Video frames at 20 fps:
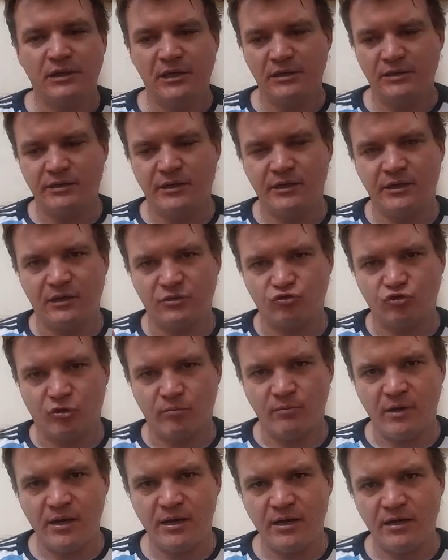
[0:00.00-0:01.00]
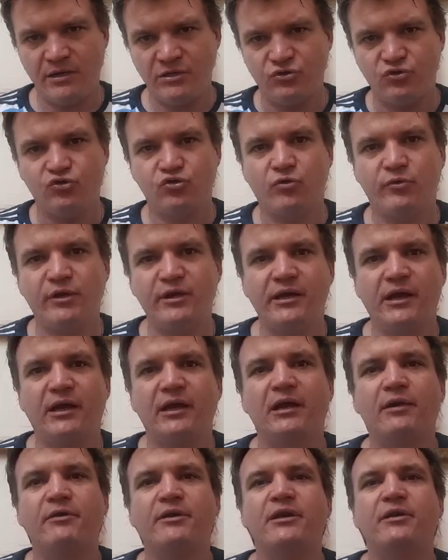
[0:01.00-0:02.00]
él tenía a su hermana y su sobrina
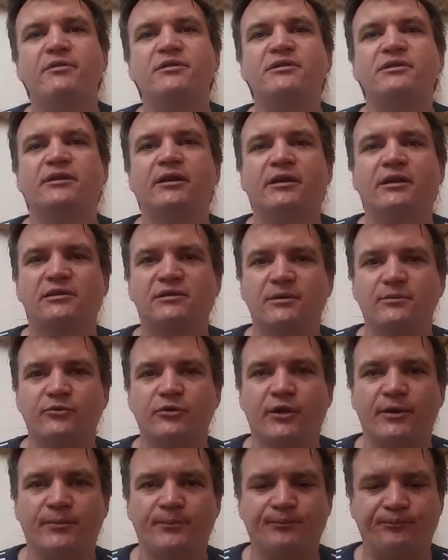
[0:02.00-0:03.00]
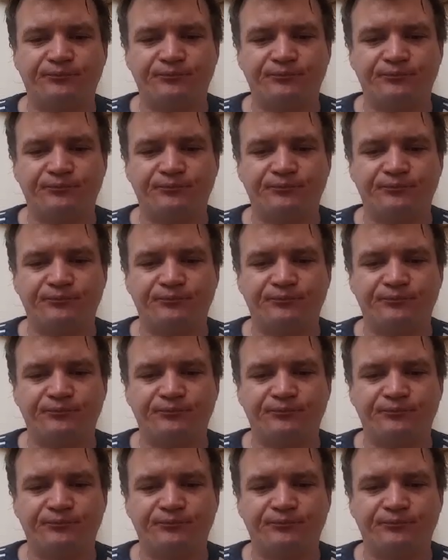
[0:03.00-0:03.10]
que la venía a visitar al samurái.